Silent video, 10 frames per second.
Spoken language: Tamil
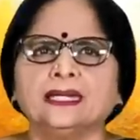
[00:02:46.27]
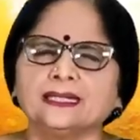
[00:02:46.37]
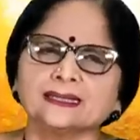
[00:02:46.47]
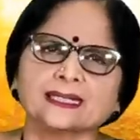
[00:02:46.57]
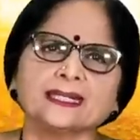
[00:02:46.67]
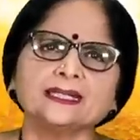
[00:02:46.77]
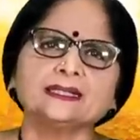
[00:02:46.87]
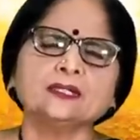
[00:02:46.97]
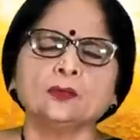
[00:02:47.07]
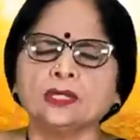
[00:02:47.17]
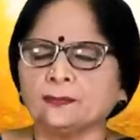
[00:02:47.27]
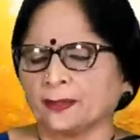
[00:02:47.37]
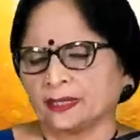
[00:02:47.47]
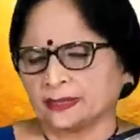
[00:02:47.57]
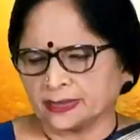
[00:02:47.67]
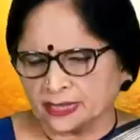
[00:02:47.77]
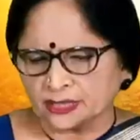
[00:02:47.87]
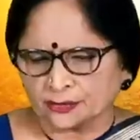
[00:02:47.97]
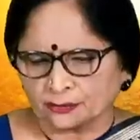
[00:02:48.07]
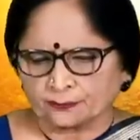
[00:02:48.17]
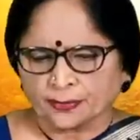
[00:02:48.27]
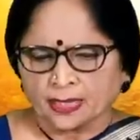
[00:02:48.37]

இதை செய்கிறது ஒன்று பயன் தெரிஞ்சுக்கணும்